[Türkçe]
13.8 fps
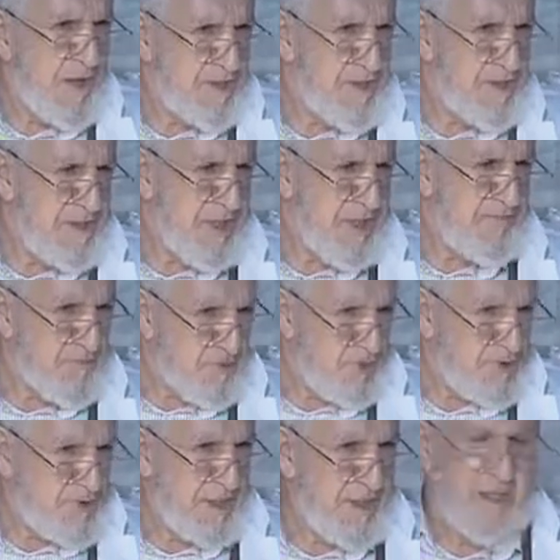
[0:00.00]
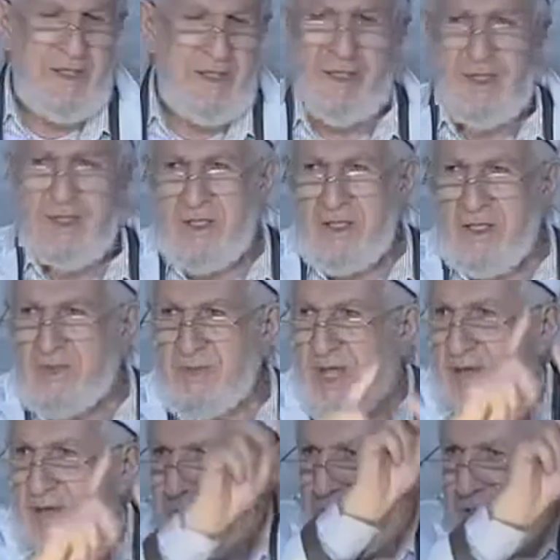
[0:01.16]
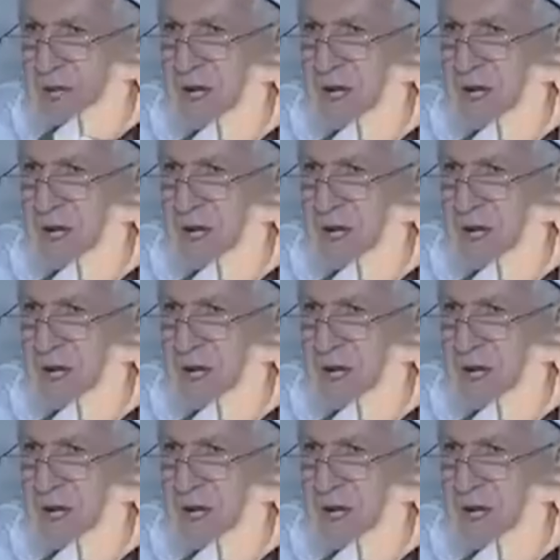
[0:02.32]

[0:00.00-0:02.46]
bahçesine. Vurur seni. Private